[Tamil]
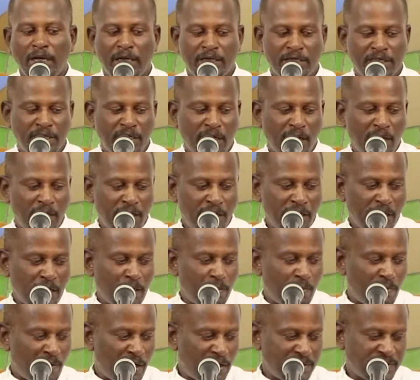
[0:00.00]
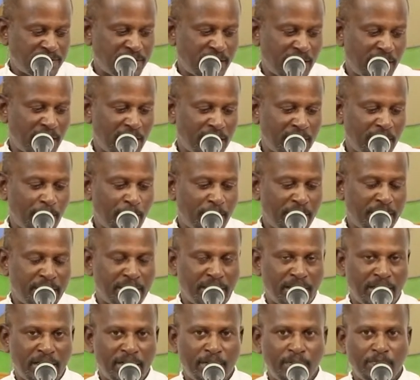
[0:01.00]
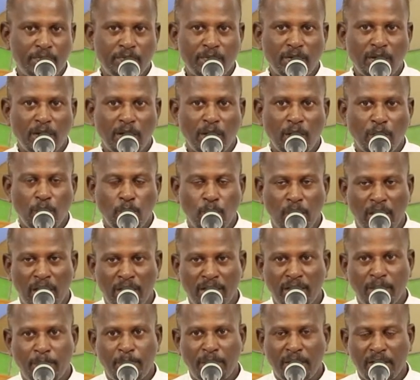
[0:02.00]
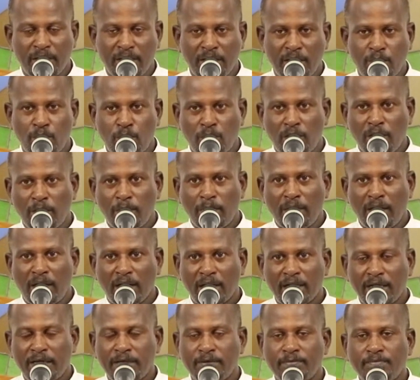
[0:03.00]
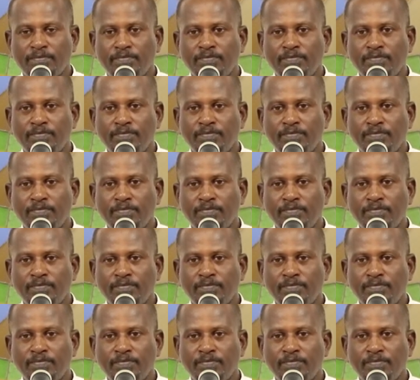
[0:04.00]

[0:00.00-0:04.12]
இன்று நாளில் நாம் வாசிக்க கேட்கப்பட்ட வேத பகுதியின் மூலமாக